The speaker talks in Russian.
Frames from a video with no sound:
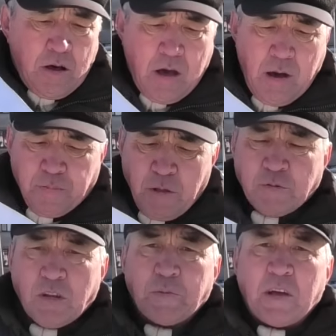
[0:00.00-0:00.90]
А, потому
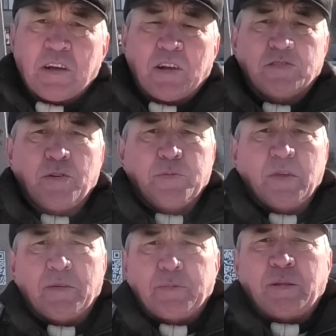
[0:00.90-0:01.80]
что, э, чтобы
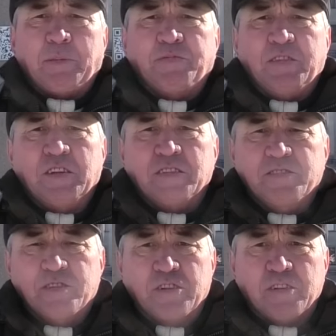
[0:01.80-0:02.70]
Европарламент видел,
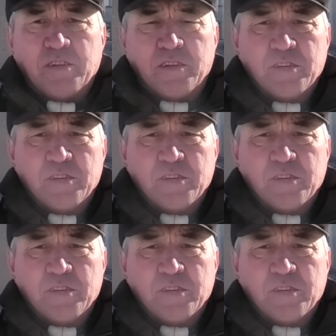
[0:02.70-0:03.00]
слышал.